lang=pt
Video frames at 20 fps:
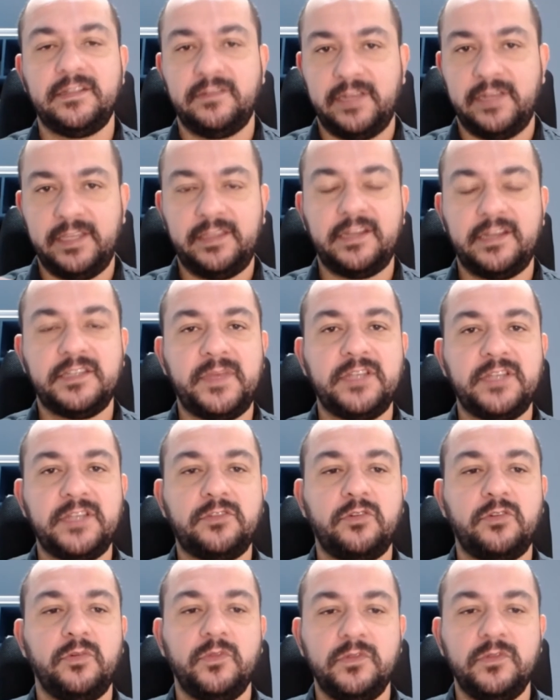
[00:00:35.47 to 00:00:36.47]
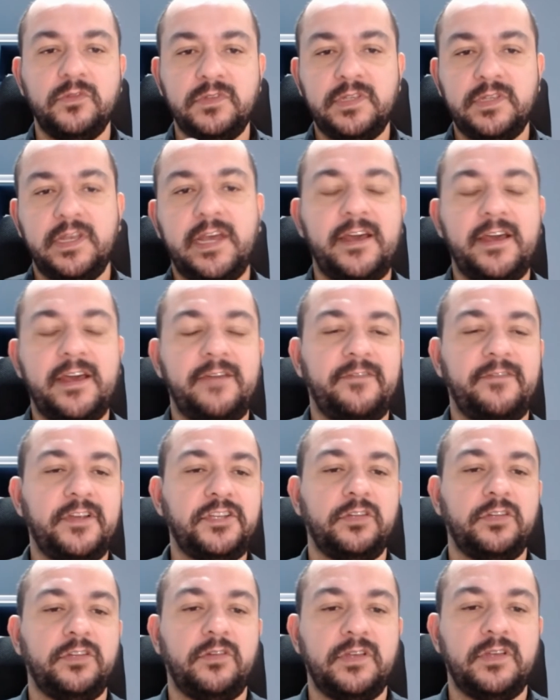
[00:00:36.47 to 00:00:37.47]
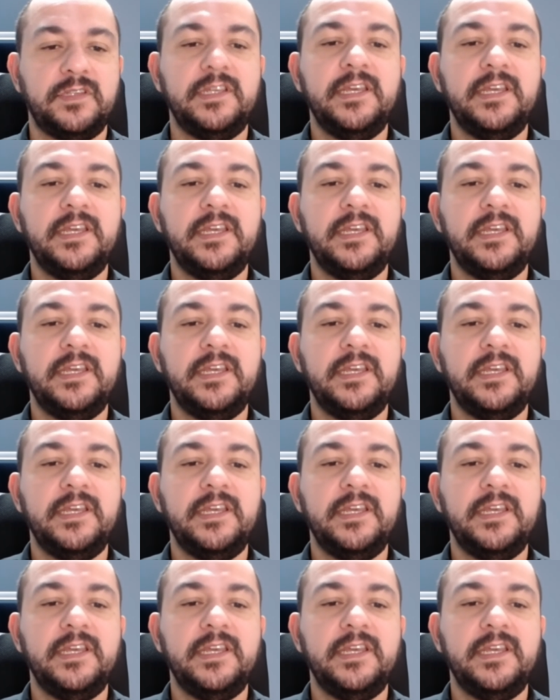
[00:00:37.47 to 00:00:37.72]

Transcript: Né? Entre as mais comuns, a vaginose